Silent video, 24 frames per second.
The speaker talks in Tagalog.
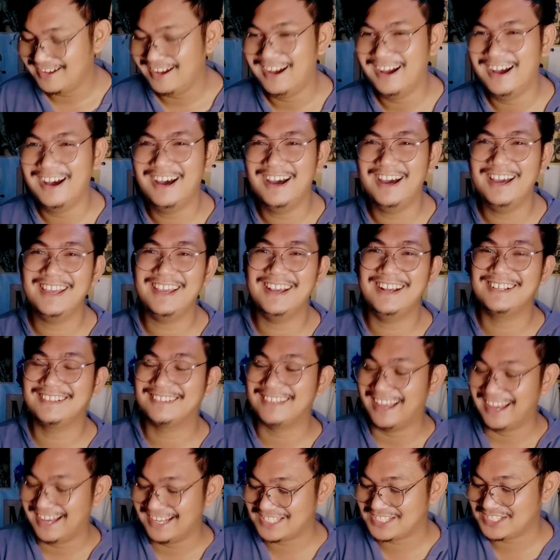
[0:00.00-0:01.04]
Ay, ang
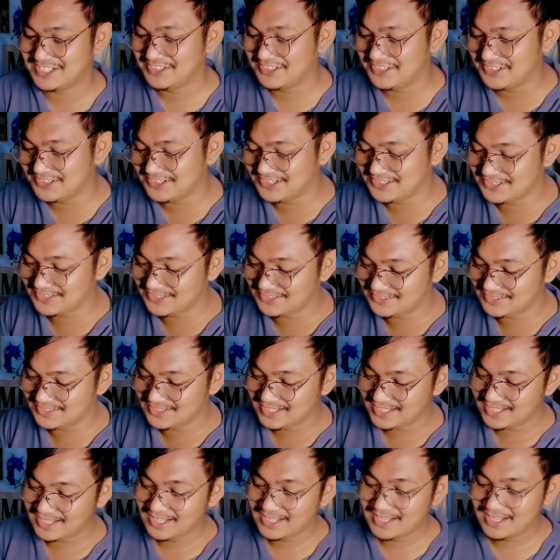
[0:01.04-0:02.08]
taas
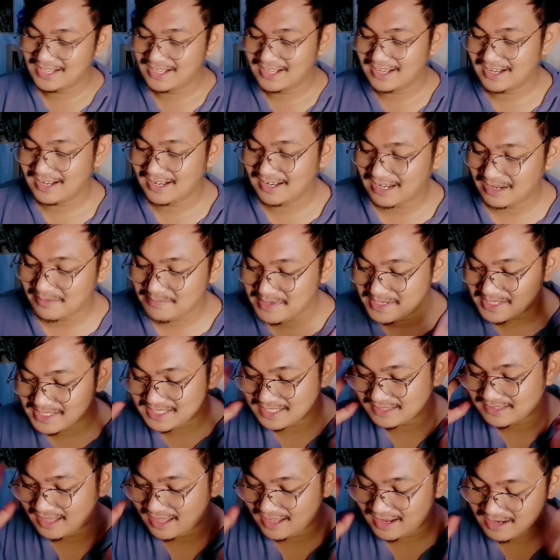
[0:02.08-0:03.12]
noon. Ang lamig
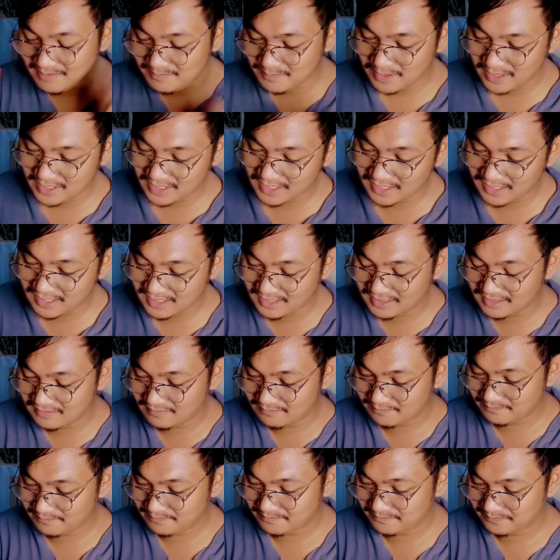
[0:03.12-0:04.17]
sa tenga
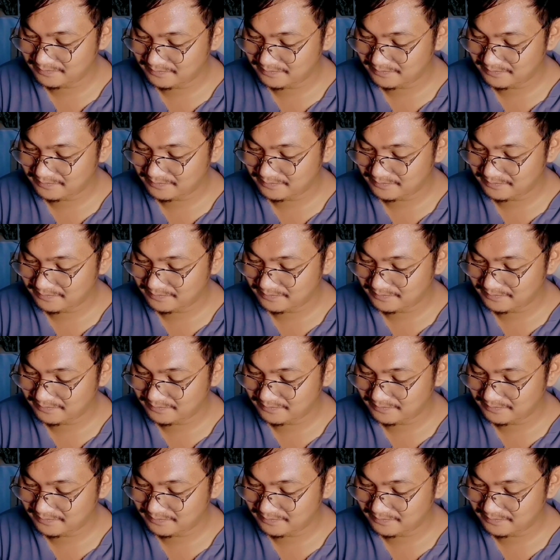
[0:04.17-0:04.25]
pakinggan.